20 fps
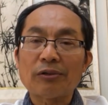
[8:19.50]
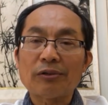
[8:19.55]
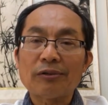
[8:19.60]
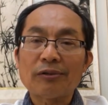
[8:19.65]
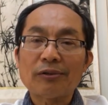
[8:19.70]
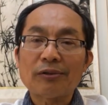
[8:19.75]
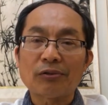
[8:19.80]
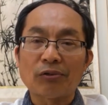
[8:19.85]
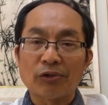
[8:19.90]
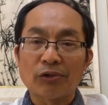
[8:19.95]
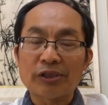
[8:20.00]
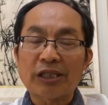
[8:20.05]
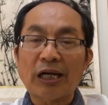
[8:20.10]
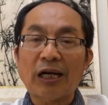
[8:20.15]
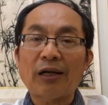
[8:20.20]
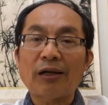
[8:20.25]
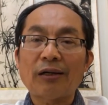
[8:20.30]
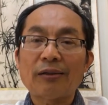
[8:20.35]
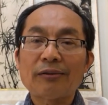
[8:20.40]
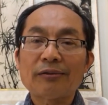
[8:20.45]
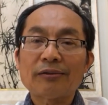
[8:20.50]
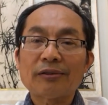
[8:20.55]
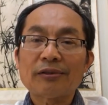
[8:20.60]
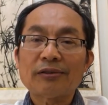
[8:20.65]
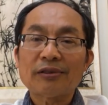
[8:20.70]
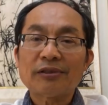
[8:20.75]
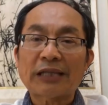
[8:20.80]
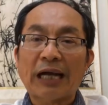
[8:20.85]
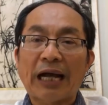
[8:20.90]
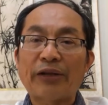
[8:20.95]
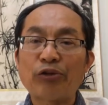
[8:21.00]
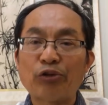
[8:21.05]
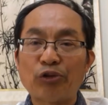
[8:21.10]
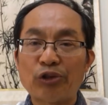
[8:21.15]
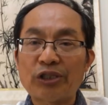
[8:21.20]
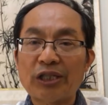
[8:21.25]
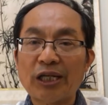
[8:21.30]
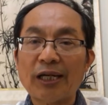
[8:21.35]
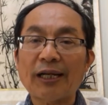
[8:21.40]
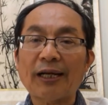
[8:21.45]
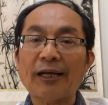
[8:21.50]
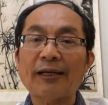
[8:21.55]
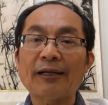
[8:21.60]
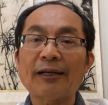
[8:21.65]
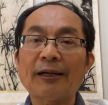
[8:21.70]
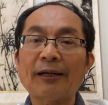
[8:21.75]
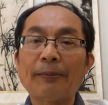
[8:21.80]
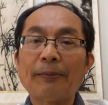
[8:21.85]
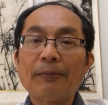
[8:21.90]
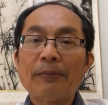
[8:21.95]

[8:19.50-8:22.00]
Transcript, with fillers: 国家残余下来了。